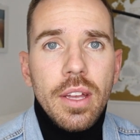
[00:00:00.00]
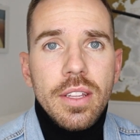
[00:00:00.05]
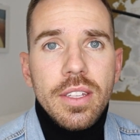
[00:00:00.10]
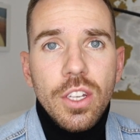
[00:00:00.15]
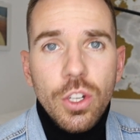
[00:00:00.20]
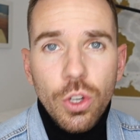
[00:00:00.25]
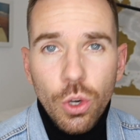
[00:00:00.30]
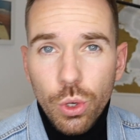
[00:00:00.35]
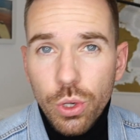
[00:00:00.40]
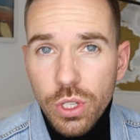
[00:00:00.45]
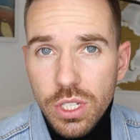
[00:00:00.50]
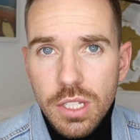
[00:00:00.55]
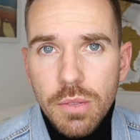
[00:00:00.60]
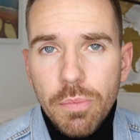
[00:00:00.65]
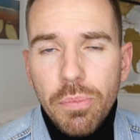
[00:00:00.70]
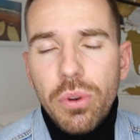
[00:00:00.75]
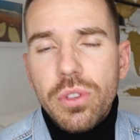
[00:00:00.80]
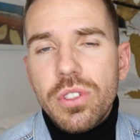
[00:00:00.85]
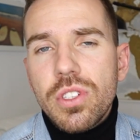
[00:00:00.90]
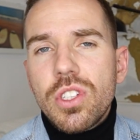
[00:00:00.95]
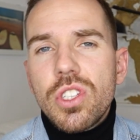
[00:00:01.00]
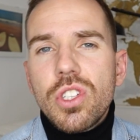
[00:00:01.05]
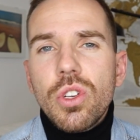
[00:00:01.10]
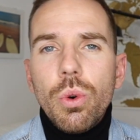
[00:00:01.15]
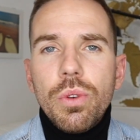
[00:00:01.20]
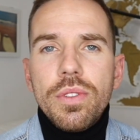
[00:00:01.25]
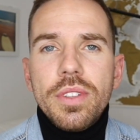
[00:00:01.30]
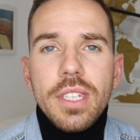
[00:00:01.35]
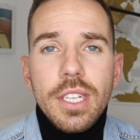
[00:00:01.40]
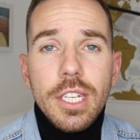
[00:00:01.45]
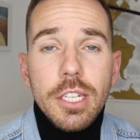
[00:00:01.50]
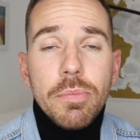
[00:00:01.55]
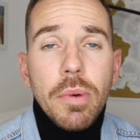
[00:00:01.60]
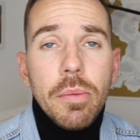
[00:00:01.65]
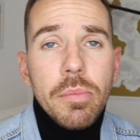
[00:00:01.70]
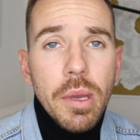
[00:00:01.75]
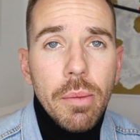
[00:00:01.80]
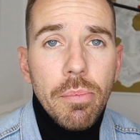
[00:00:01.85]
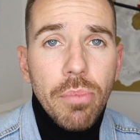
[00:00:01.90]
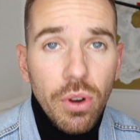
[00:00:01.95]
die größten Positionen, die ich bei
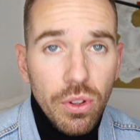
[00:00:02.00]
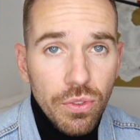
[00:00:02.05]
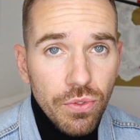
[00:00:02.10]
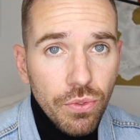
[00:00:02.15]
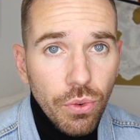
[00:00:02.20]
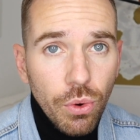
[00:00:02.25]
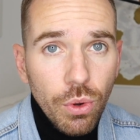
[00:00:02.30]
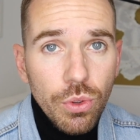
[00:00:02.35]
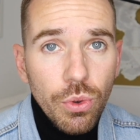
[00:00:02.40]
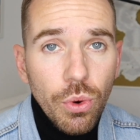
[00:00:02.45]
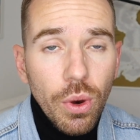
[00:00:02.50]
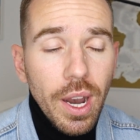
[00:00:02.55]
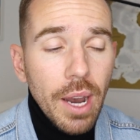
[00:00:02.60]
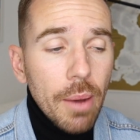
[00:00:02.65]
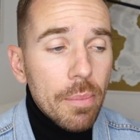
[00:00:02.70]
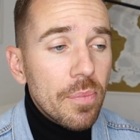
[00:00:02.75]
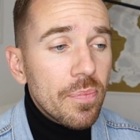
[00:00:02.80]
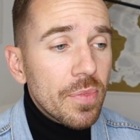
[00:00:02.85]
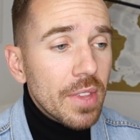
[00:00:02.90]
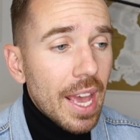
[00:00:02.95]
mir im Portfolio habe.